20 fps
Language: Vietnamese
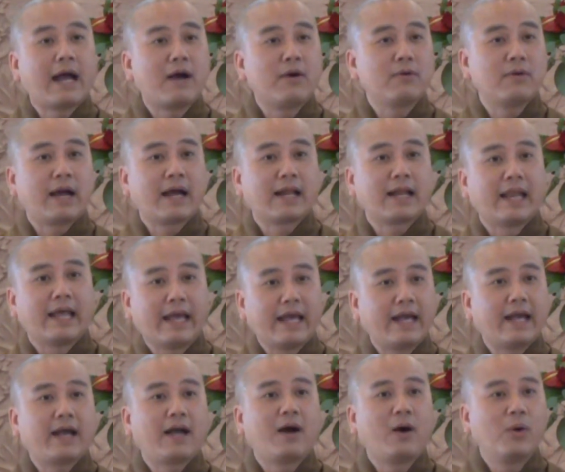ao ăn
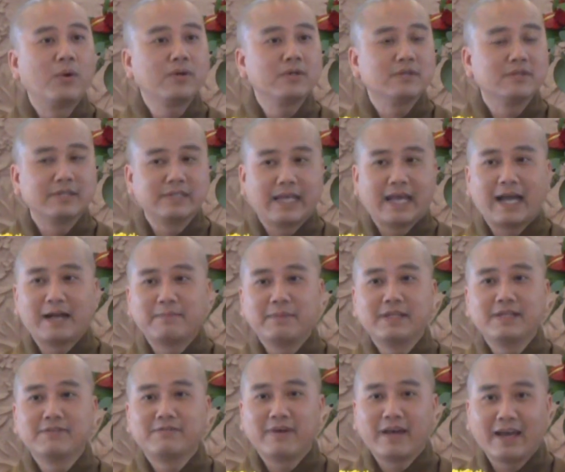lẹ Hối người nhà
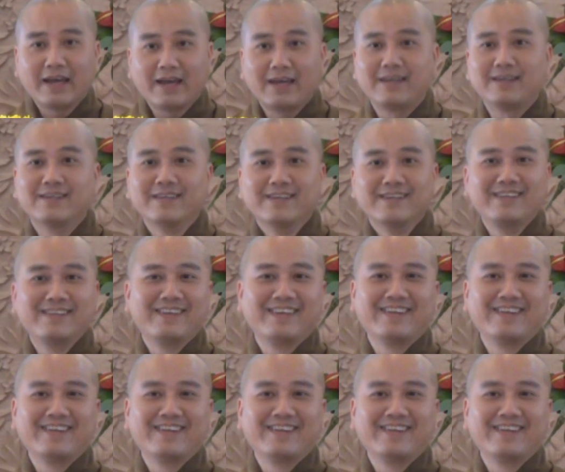mình đi về